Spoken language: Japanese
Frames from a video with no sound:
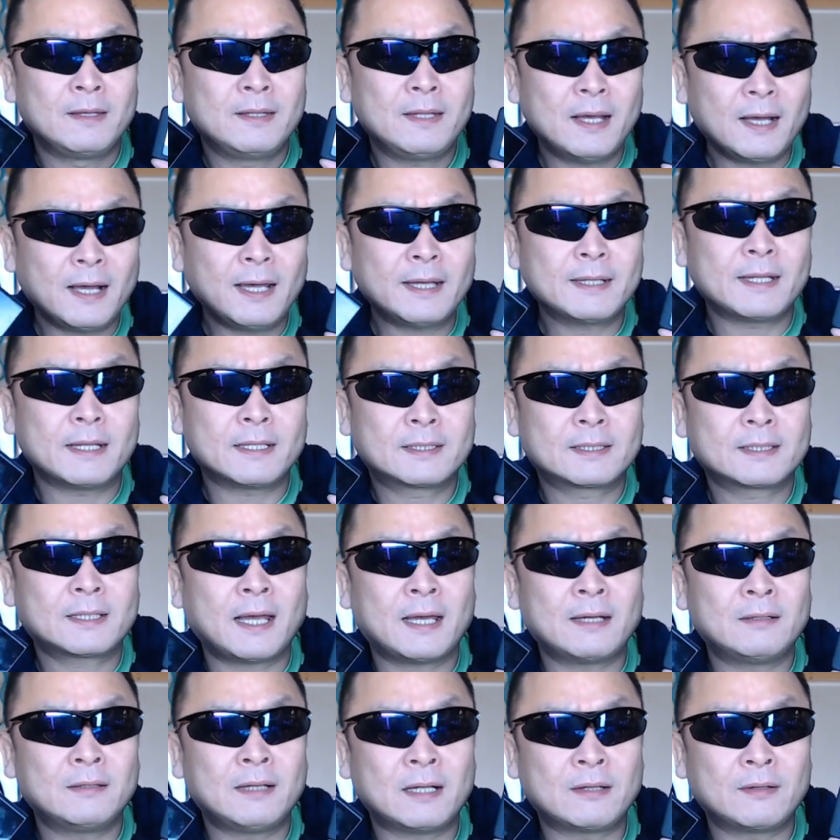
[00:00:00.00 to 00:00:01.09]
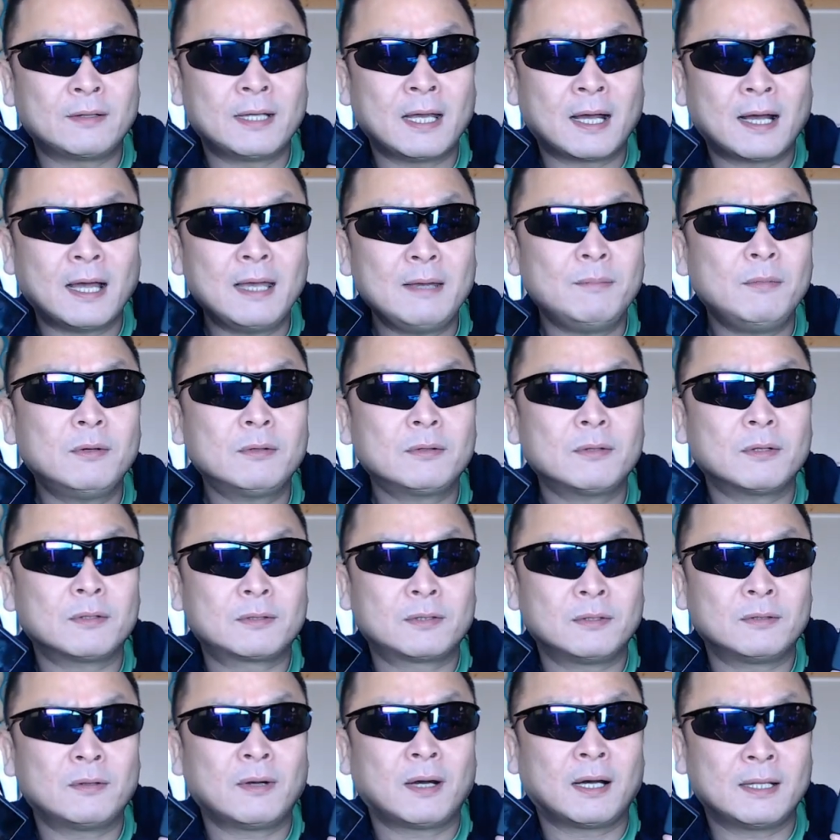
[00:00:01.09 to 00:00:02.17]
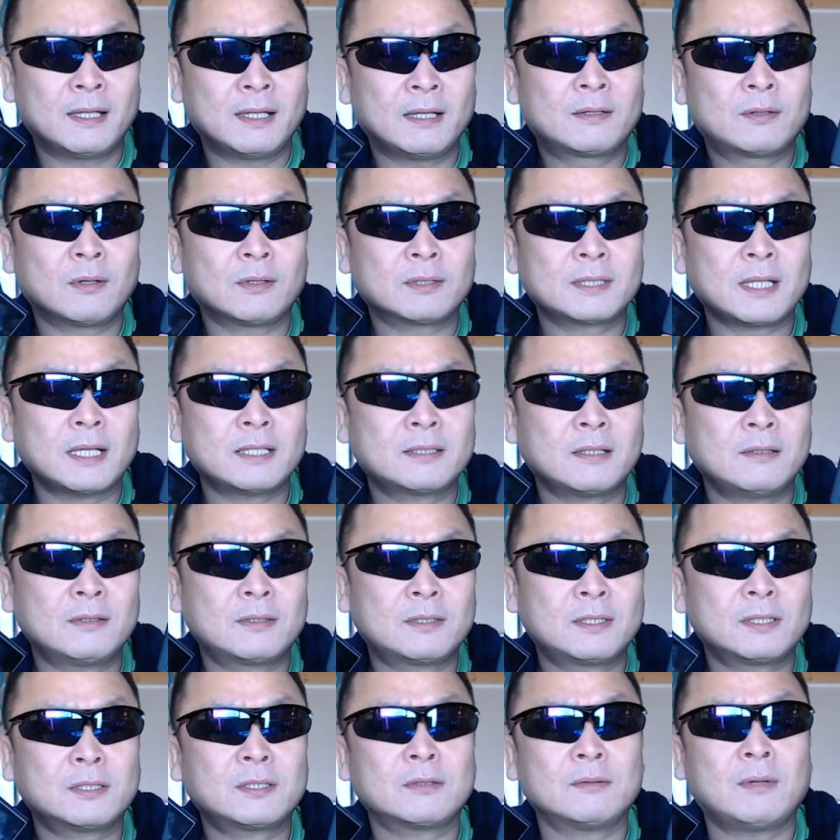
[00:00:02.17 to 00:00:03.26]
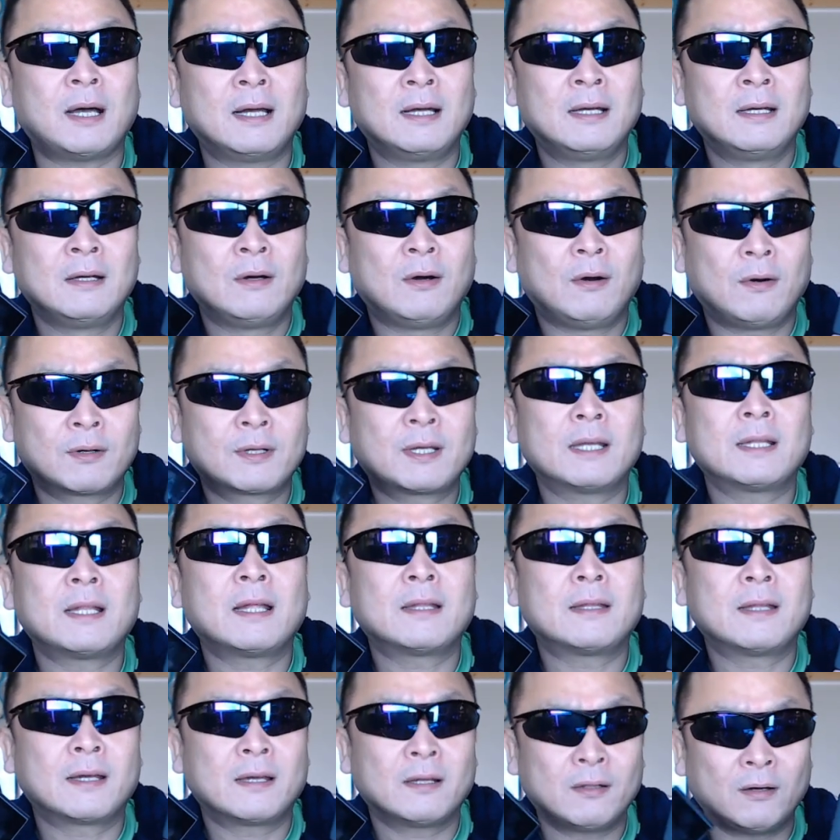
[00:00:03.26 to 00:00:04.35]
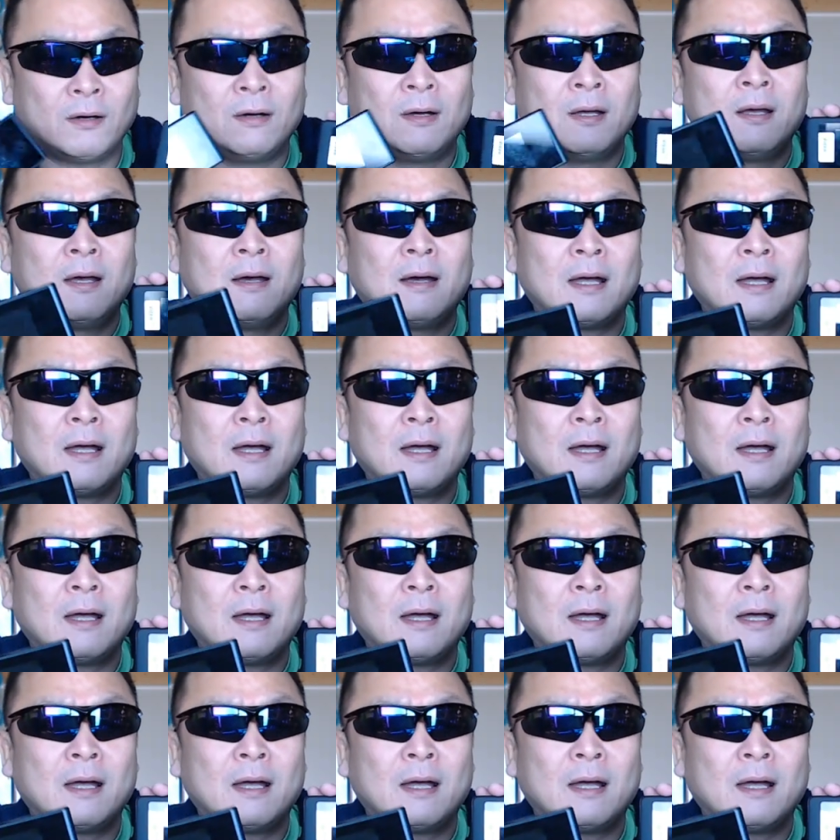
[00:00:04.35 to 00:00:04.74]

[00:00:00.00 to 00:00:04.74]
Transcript: 野外で使えるあの野外モードっていうのがね搭載してる機種は OK なんだけど